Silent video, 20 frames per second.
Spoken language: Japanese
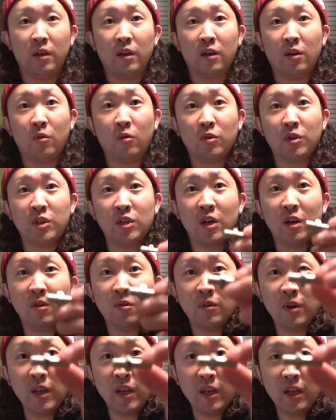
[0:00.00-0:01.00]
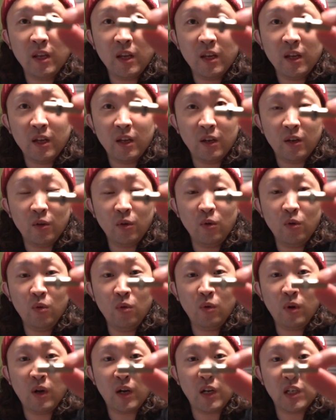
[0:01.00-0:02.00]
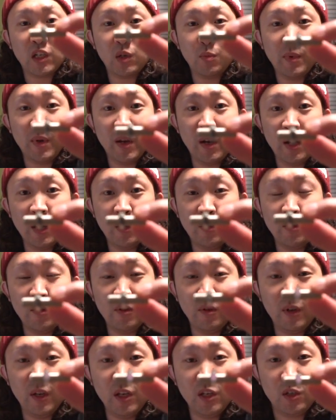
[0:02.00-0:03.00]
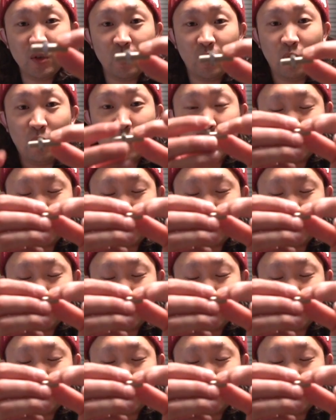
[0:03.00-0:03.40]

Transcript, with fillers: えこちらのね、両方から締めれるネジの方